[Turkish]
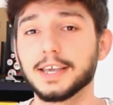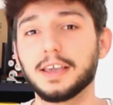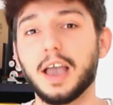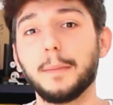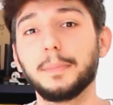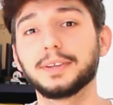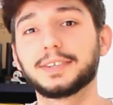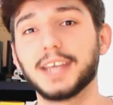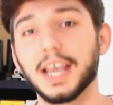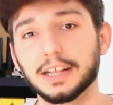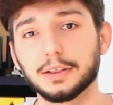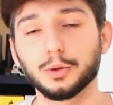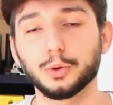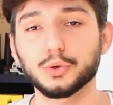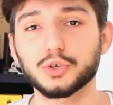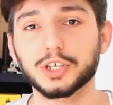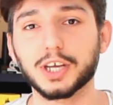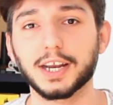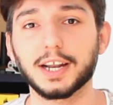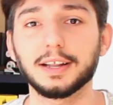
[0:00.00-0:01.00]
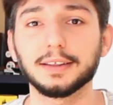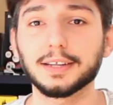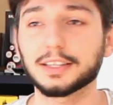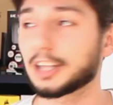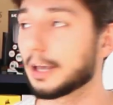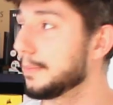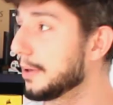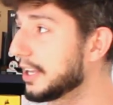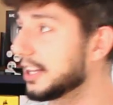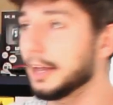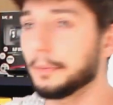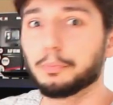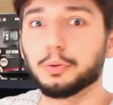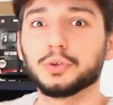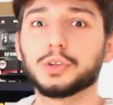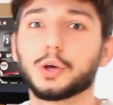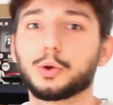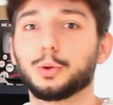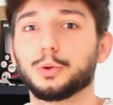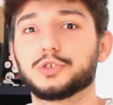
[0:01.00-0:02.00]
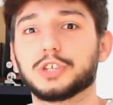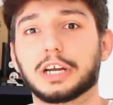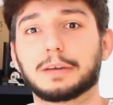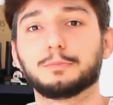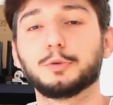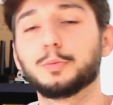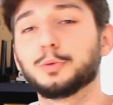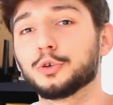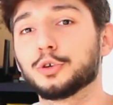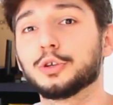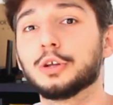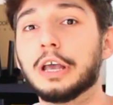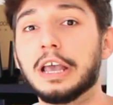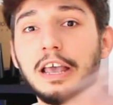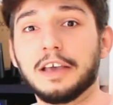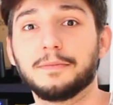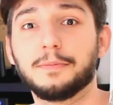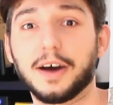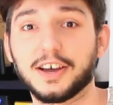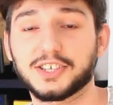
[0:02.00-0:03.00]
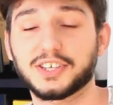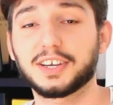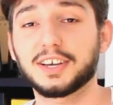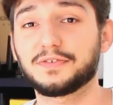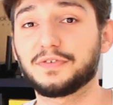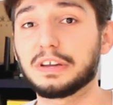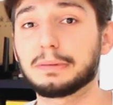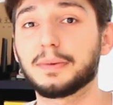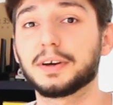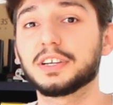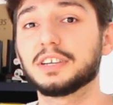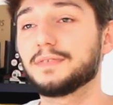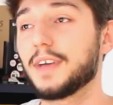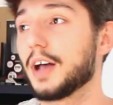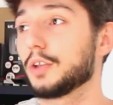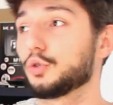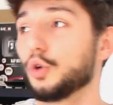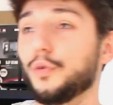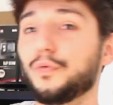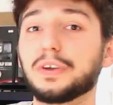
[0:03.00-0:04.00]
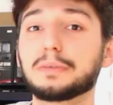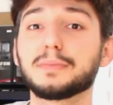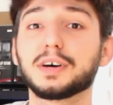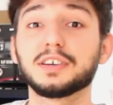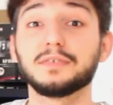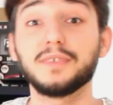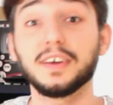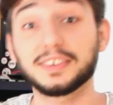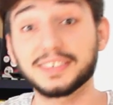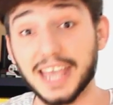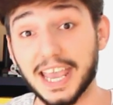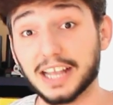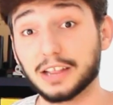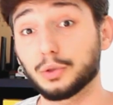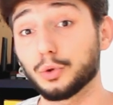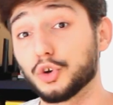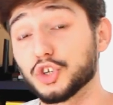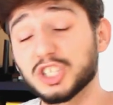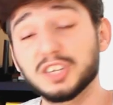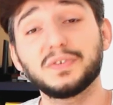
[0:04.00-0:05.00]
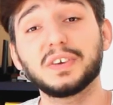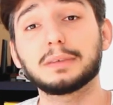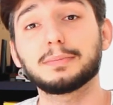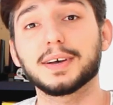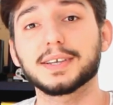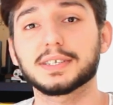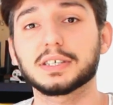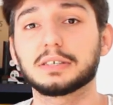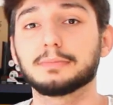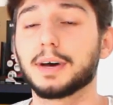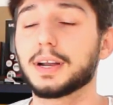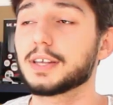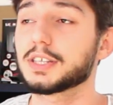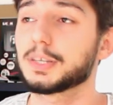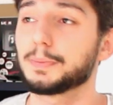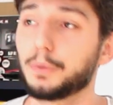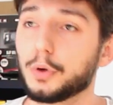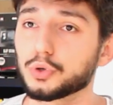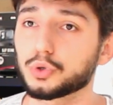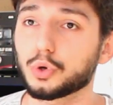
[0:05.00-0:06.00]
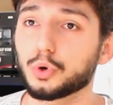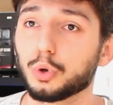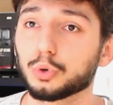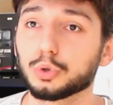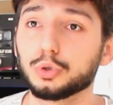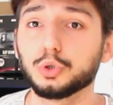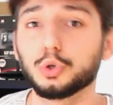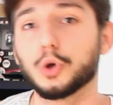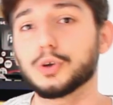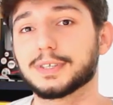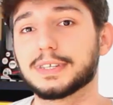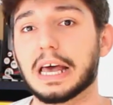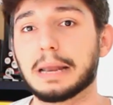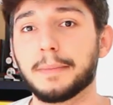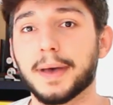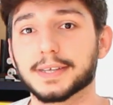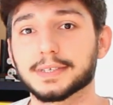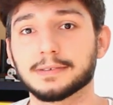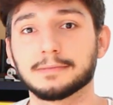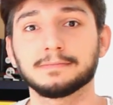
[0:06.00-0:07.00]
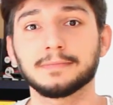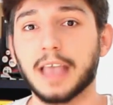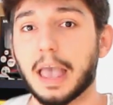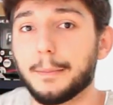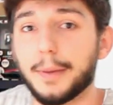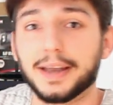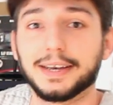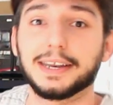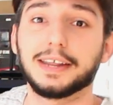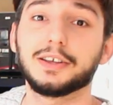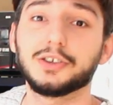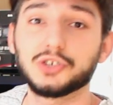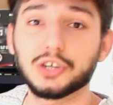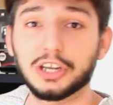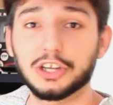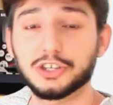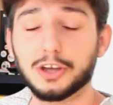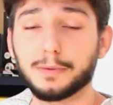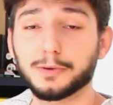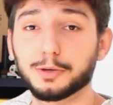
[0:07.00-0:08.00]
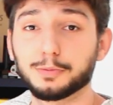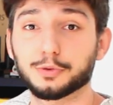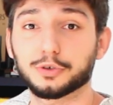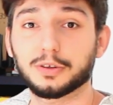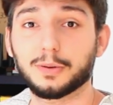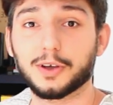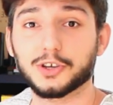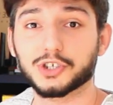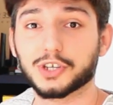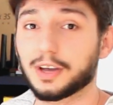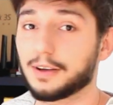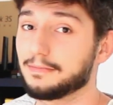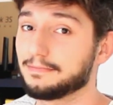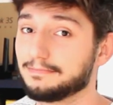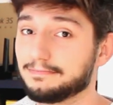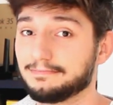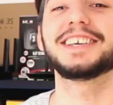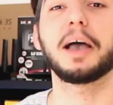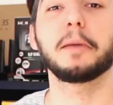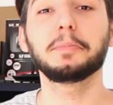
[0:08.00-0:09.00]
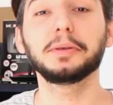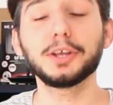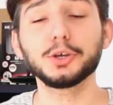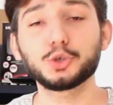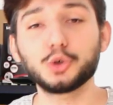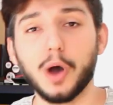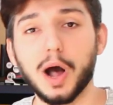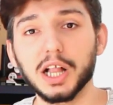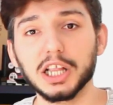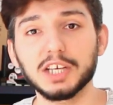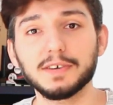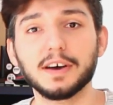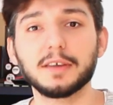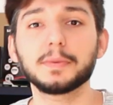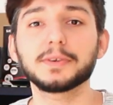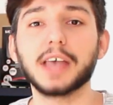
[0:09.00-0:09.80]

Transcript: Yani bir teknoloji kanalında tabii ki de bunlar olacak. Bu bunun başka firmanın veya o firmanın ve teknoloji firmasının bana sponsor olduğunu göstermez. E ben ne inceleyeceğim ki burada başka? Yani bir de şu algı var.